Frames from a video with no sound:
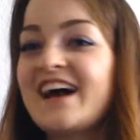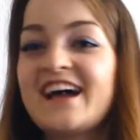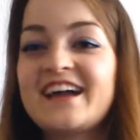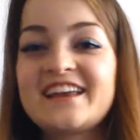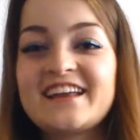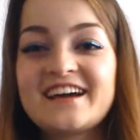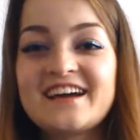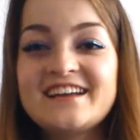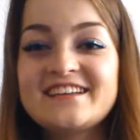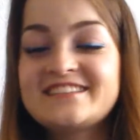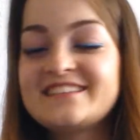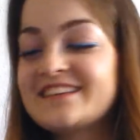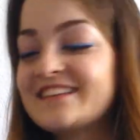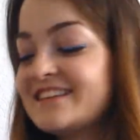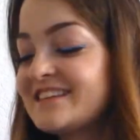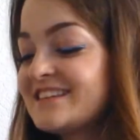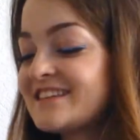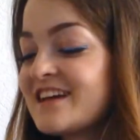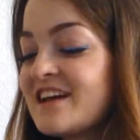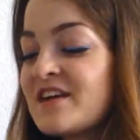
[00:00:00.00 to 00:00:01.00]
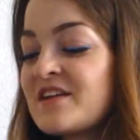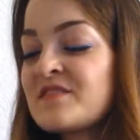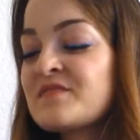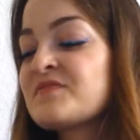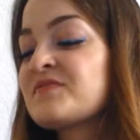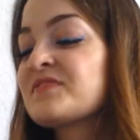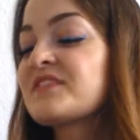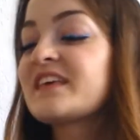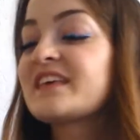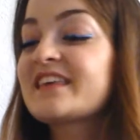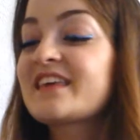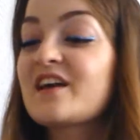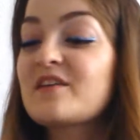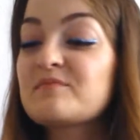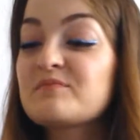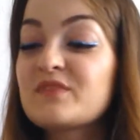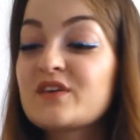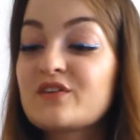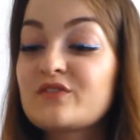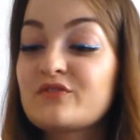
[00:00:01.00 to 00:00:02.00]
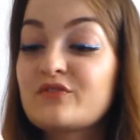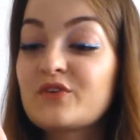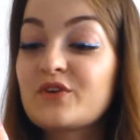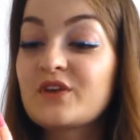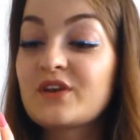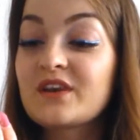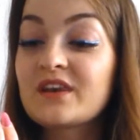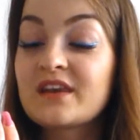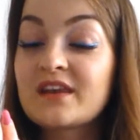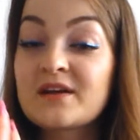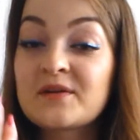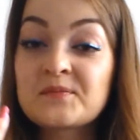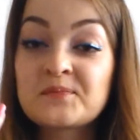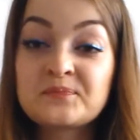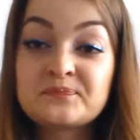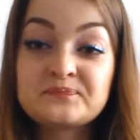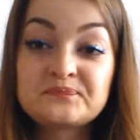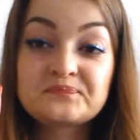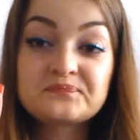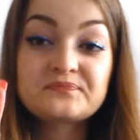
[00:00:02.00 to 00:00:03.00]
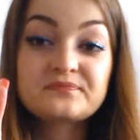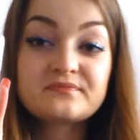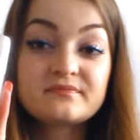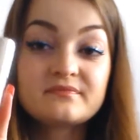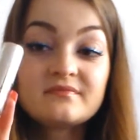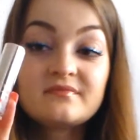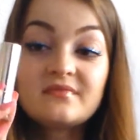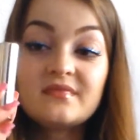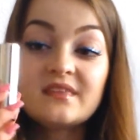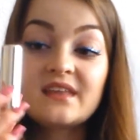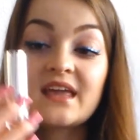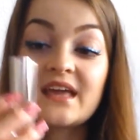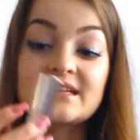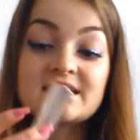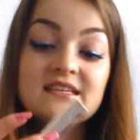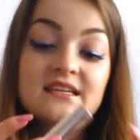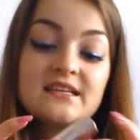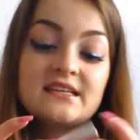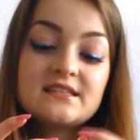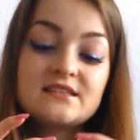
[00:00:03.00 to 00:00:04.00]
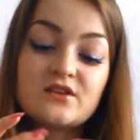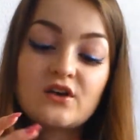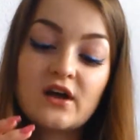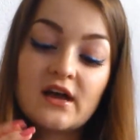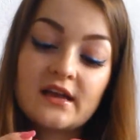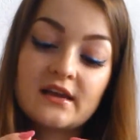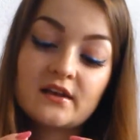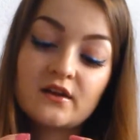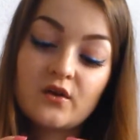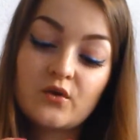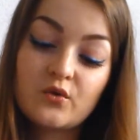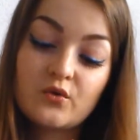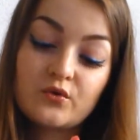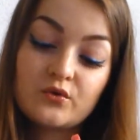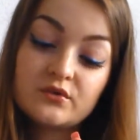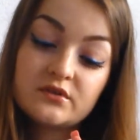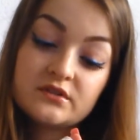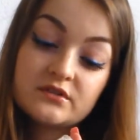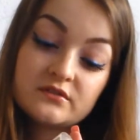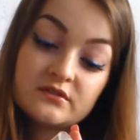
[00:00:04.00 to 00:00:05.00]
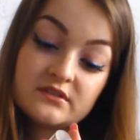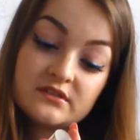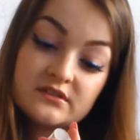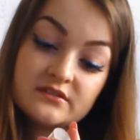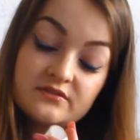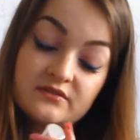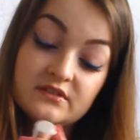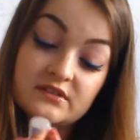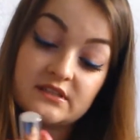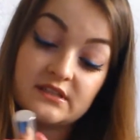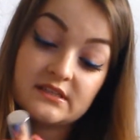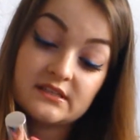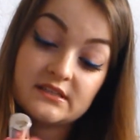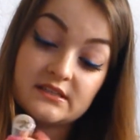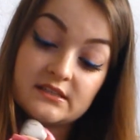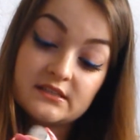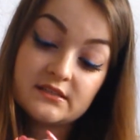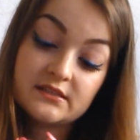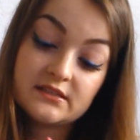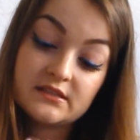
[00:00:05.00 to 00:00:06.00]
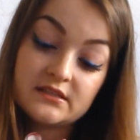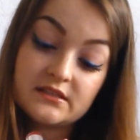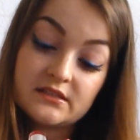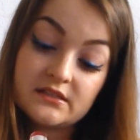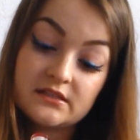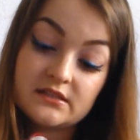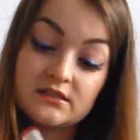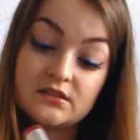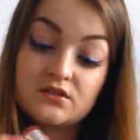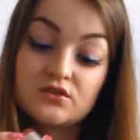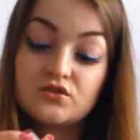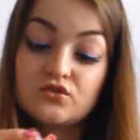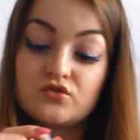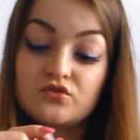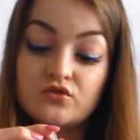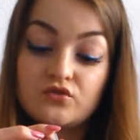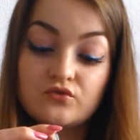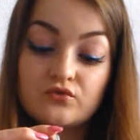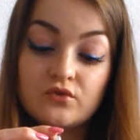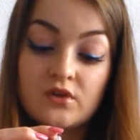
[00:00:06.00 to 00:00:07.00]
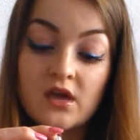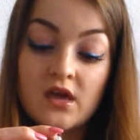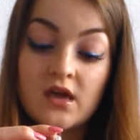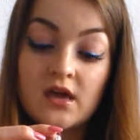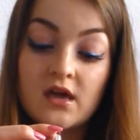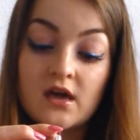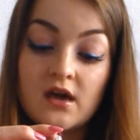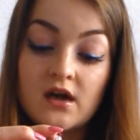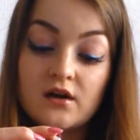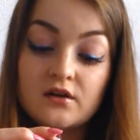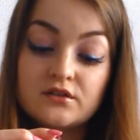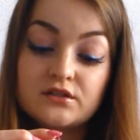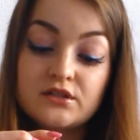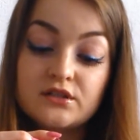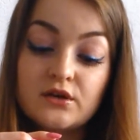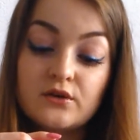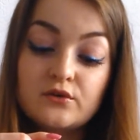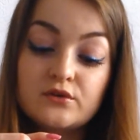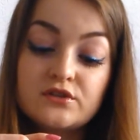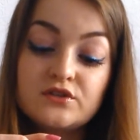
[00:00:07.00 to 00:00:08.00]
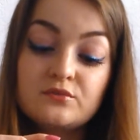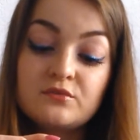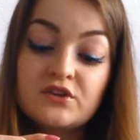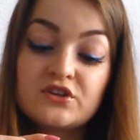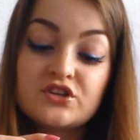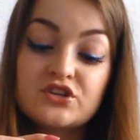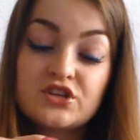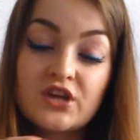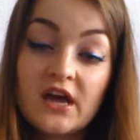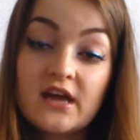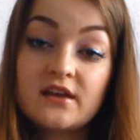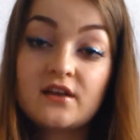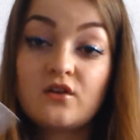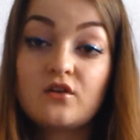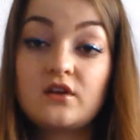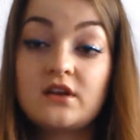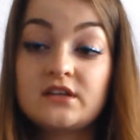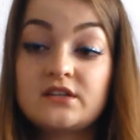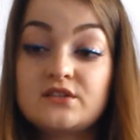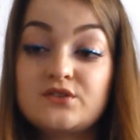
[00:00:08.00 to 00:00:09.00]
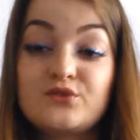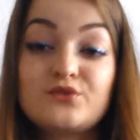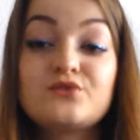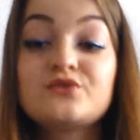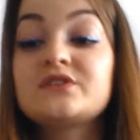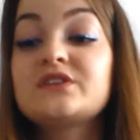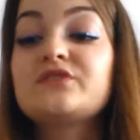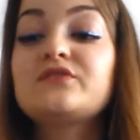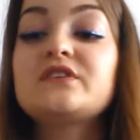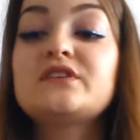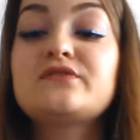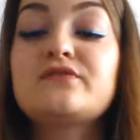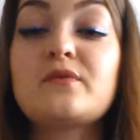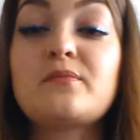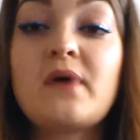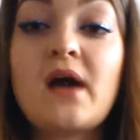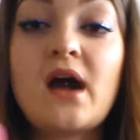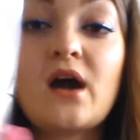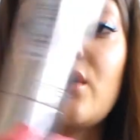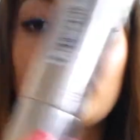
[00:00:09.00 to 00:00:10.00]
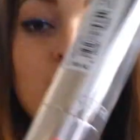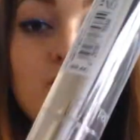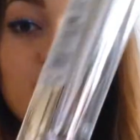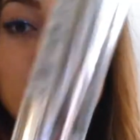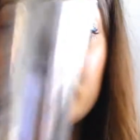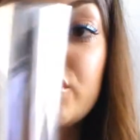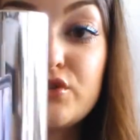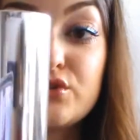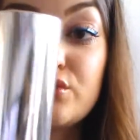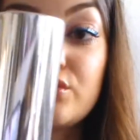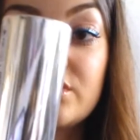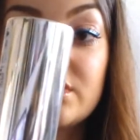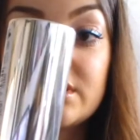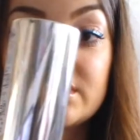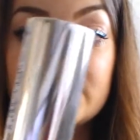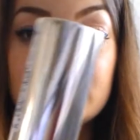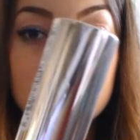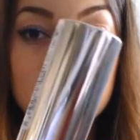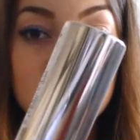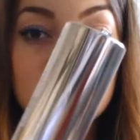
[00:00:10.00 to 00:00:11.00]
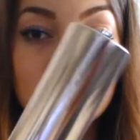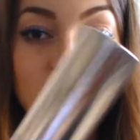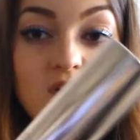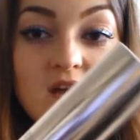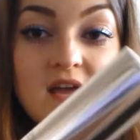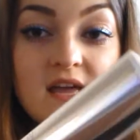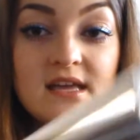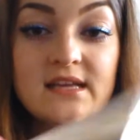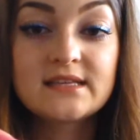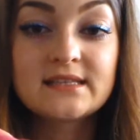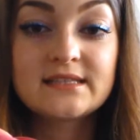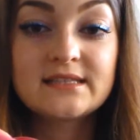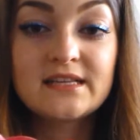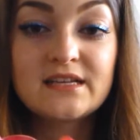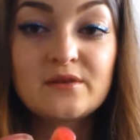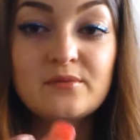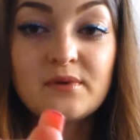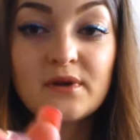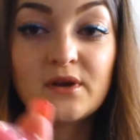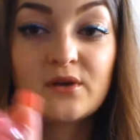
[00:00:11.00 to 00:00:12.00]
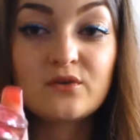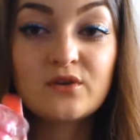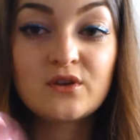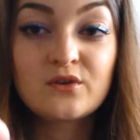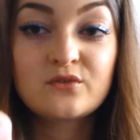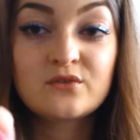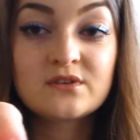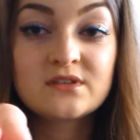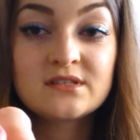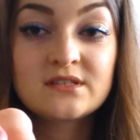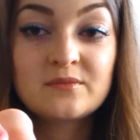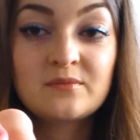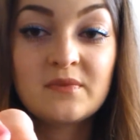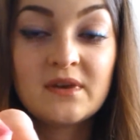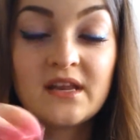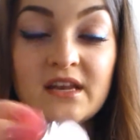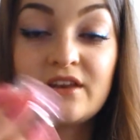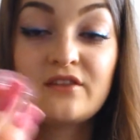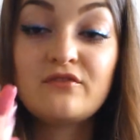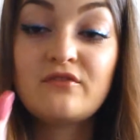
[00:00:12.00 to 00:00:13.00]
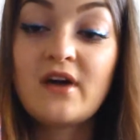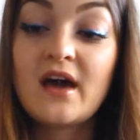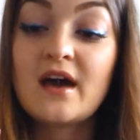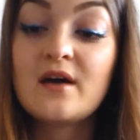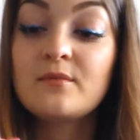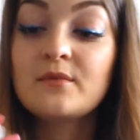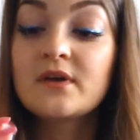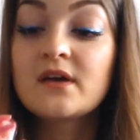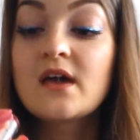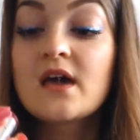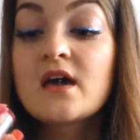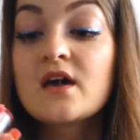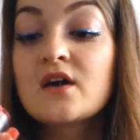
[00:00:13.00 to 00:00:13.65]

einer reicht ja nicht. Ich habe mir von ähm, Catrice noch einen geholt und das ist aus der Ultimate Shine Kollektion und ich finde die Verpackung voll schön. Das ist so silbrig und hier unten sieht man dann die Farbe.